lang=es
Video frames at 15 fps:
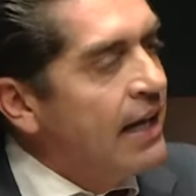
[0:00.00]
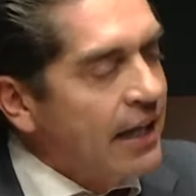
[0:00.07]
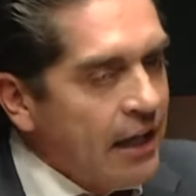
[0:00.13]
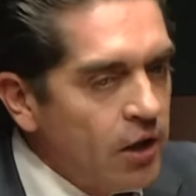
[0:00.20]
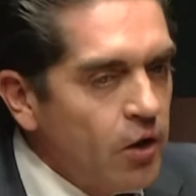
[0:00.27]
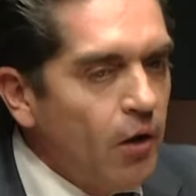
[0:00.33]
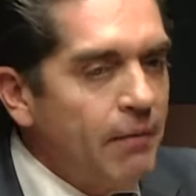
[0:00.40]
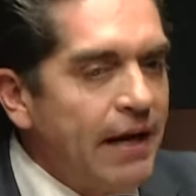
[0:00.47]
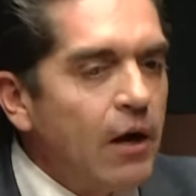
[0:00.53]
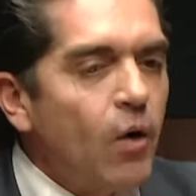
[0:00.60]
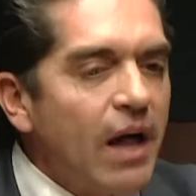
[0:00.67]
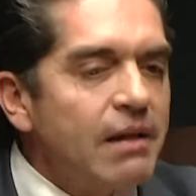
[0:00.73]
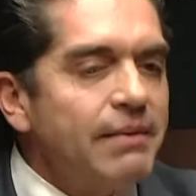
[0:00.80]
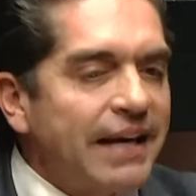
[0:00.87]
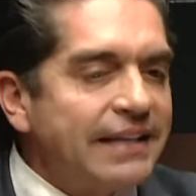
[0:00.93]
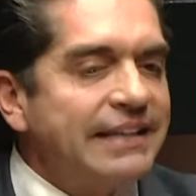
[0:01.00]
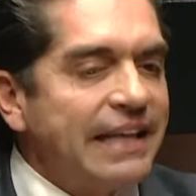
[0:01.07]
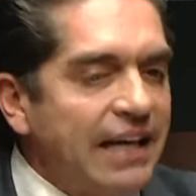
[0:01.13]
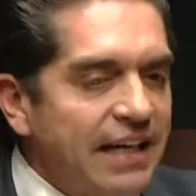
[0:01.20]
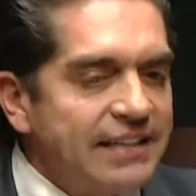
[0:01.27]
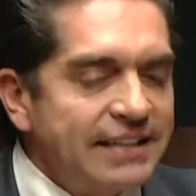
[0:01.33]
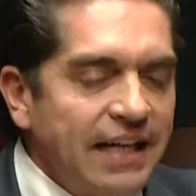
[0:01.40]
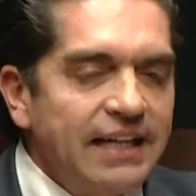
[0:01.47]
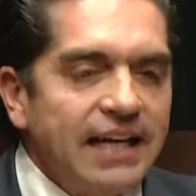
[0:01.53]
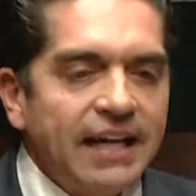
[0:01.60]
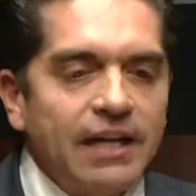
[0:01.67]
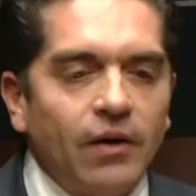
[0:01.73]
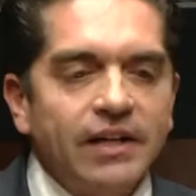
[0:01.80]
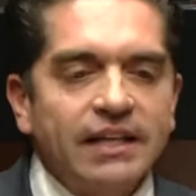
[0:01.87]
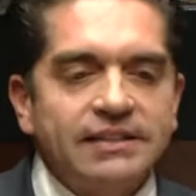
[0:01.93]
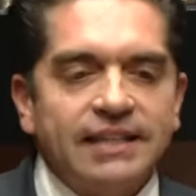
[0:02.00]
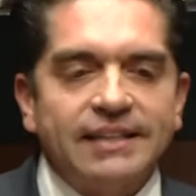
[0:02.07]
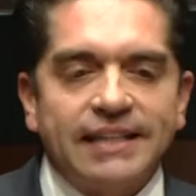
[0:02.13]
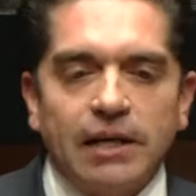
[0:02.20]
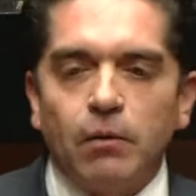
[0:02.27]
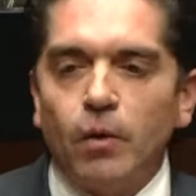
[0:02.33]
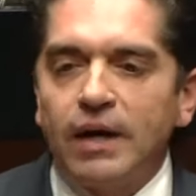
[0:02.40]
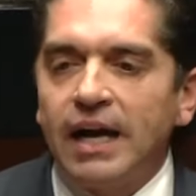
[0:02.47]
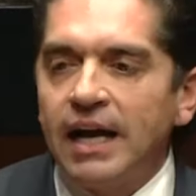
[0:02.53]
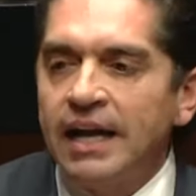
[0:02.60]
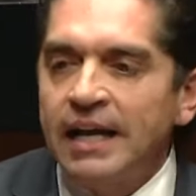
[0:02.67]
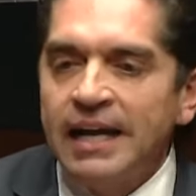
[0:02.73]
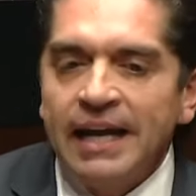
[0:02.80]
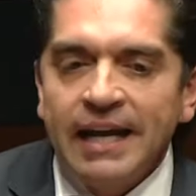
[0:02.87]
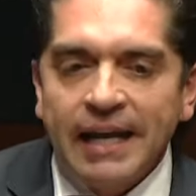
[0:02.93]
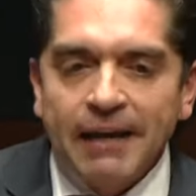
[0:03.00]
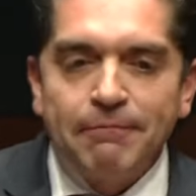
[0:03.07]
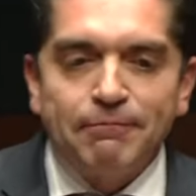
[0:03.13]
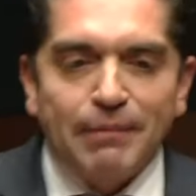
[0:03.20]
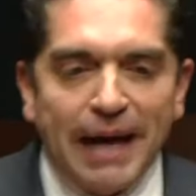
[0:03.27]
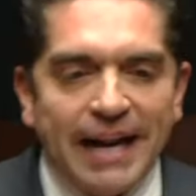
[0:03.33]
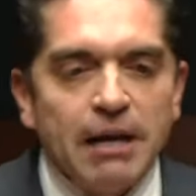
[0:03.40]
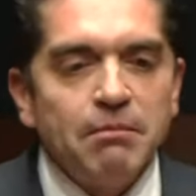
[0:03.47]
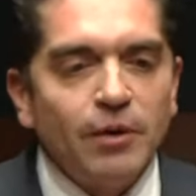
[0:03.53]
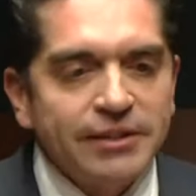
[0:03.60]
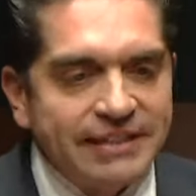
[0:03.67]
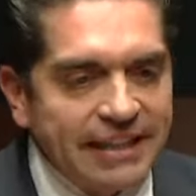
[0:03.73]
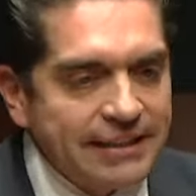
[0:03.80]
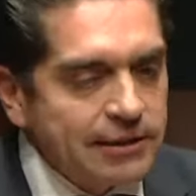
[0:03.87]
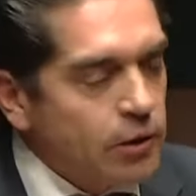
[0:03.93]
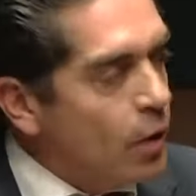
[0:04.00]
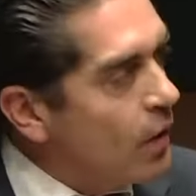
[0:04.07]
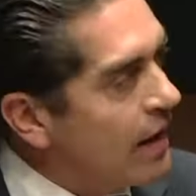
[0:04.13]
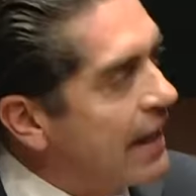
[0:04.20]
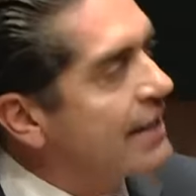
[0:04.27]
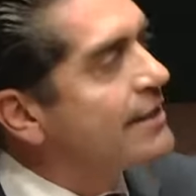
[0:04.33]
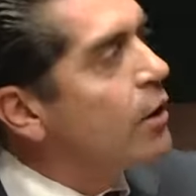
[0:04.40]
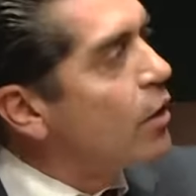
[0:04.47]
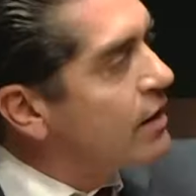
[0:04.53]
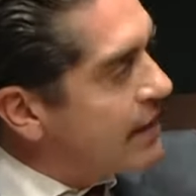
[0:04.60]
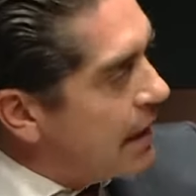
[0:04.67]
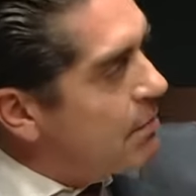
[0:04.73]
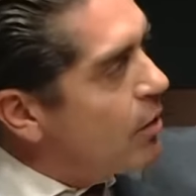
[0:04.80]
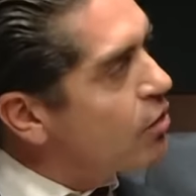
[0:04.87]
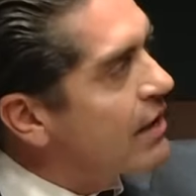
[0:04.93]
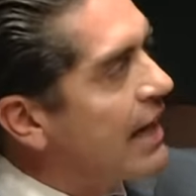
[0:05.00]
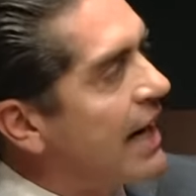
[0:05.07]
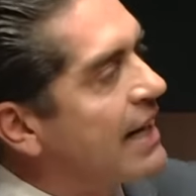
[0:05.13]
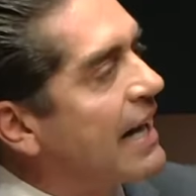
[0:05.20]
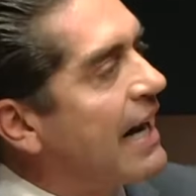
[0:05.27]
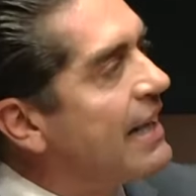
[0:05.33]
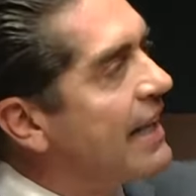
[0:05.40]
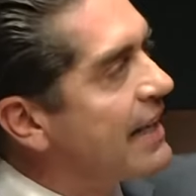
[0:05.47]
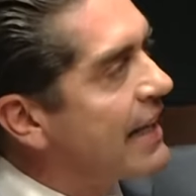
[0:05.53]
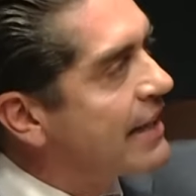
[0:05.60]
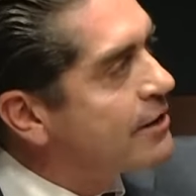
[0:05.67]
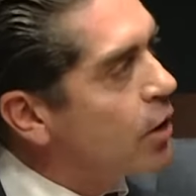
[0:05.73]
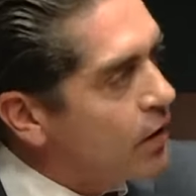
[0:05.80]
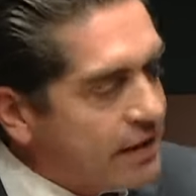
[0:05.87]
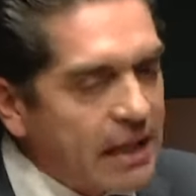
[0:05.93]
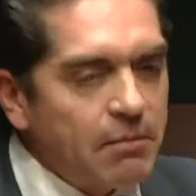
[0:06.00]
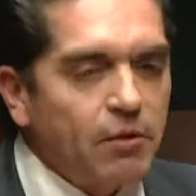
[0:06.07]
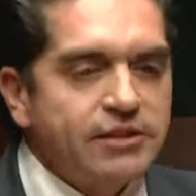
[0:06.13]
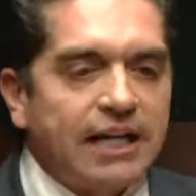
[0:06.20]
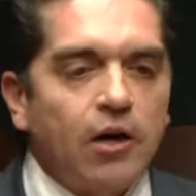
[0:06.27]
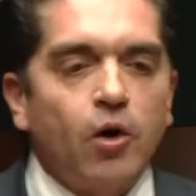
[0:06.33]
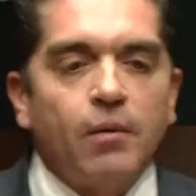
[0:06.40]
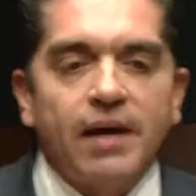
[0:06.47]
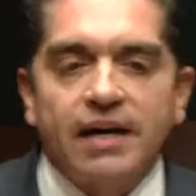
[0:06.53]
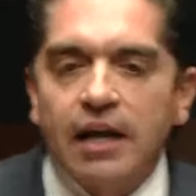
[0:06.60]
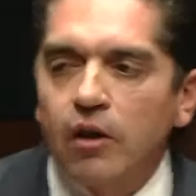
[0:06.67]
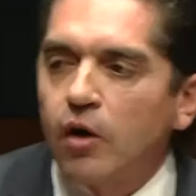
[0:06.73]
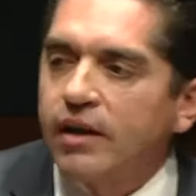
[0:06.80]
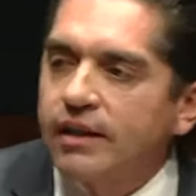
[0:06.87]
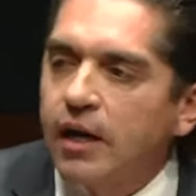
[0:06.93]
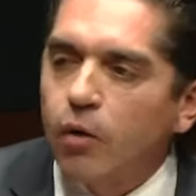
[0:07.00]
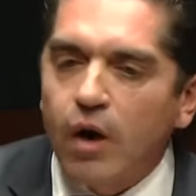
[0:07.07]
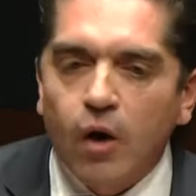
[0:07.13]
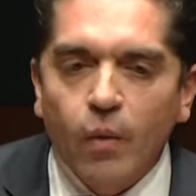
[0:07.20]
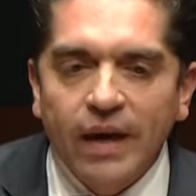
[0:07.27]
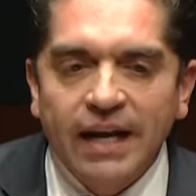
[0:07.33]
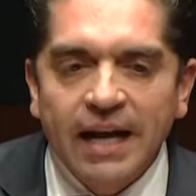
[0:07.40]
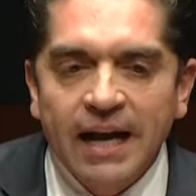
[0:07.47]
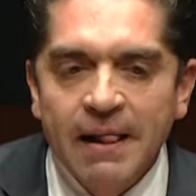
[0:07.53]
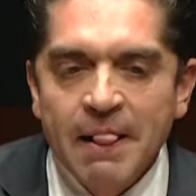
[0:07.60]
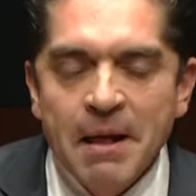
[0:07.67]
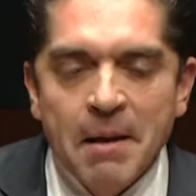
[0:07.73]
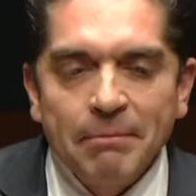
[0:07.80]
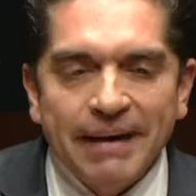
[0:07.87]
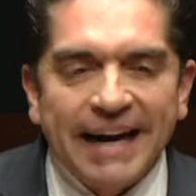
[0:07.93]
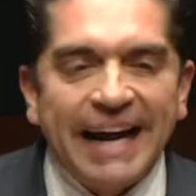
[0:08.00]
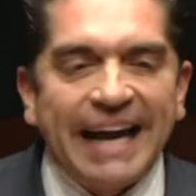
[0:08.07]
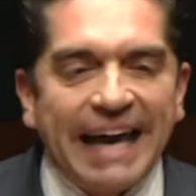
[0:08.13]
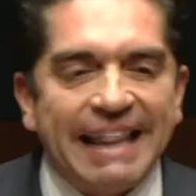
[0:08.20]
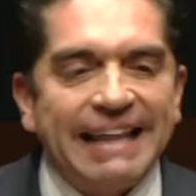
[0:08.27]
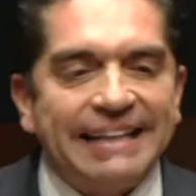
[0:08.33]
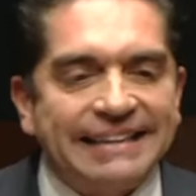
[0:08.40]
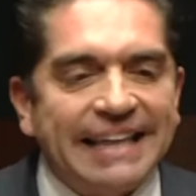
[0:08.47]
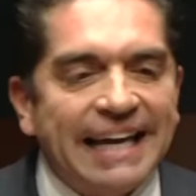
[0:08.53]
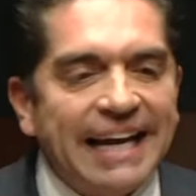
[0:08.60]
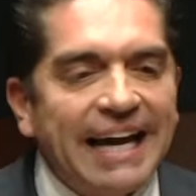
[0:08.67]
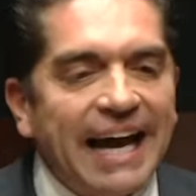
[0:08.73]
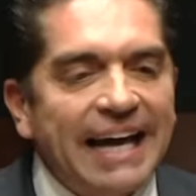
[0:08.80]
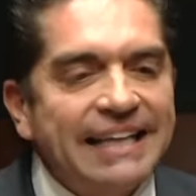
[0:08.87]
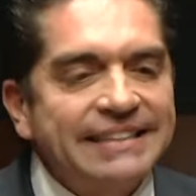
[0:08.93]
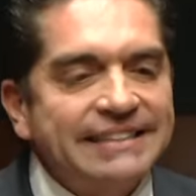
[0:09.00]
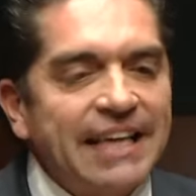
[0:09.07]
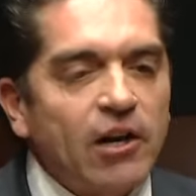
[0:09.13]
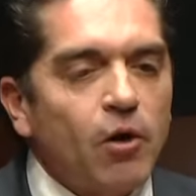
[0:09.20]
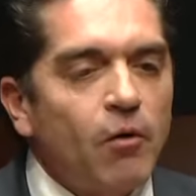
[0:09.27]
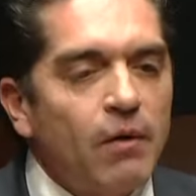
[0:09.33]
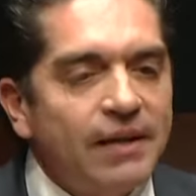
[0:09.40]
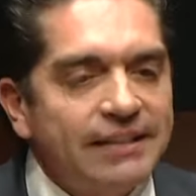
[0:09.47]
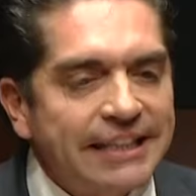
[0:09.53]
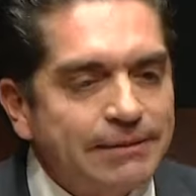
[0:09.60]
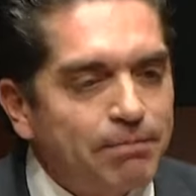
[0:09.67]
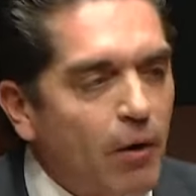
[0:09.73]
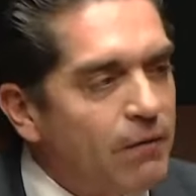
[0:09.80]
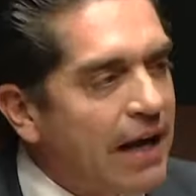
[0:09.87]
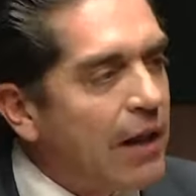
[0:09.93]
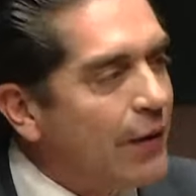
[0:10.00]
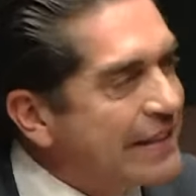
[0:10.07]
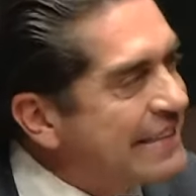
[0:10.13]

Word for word: Y yo vengo a advertirles el día de hoy esta tribuna que paremos esto, que exhortemos al alcalde, que exhortemos al gobernador de Coahuila para que detenga este robo en despoblado.